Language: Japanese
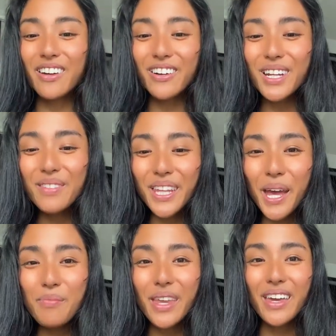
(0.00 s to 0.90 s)
で、これも
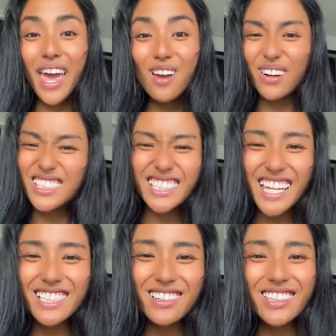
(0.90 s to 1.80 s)
ね、え、忘れ
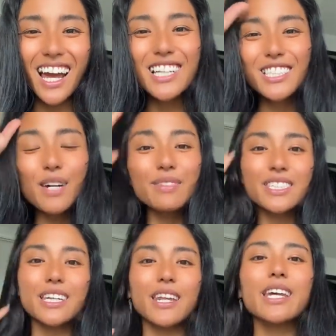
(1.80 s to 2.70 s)
るのって感じかも
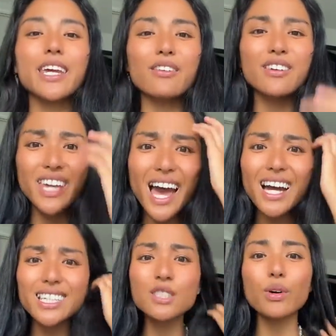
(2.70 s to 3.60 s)
しれないけど、いや
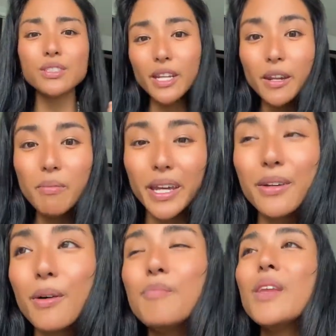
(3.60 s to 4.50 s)
私忘れれば
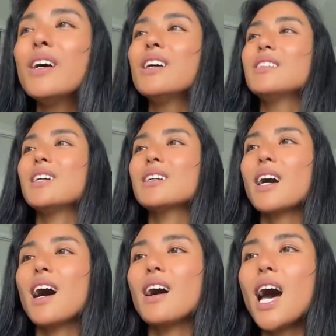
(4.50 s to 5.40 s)
いいの。な
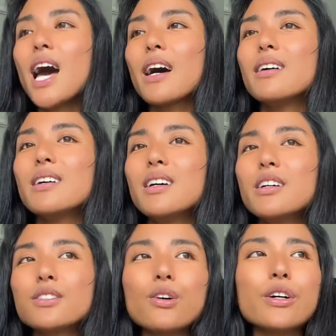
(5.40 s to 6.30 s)
んか、ああ、
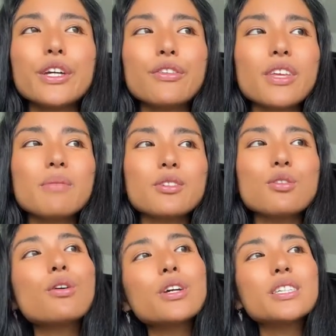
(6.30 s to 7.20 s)
そういう時も、
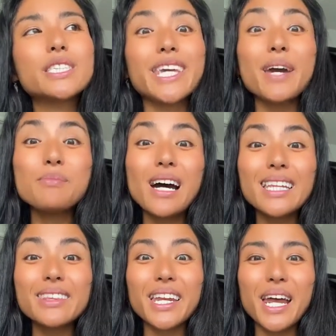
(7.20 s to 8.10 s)
そういう次元も
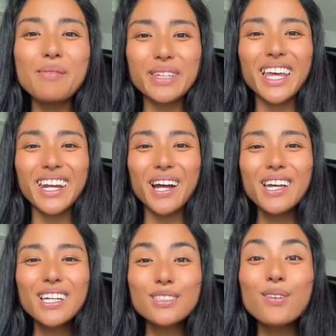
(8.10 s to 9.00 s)
あったなみたいな、
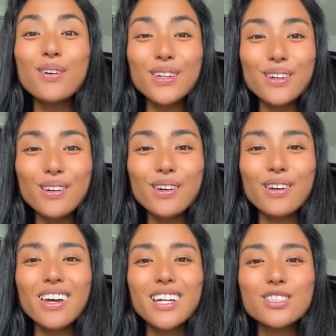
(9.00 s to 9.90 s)
そういう
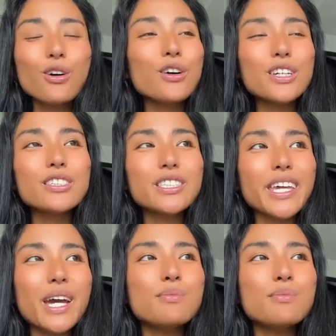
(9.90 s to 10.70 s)
そういう次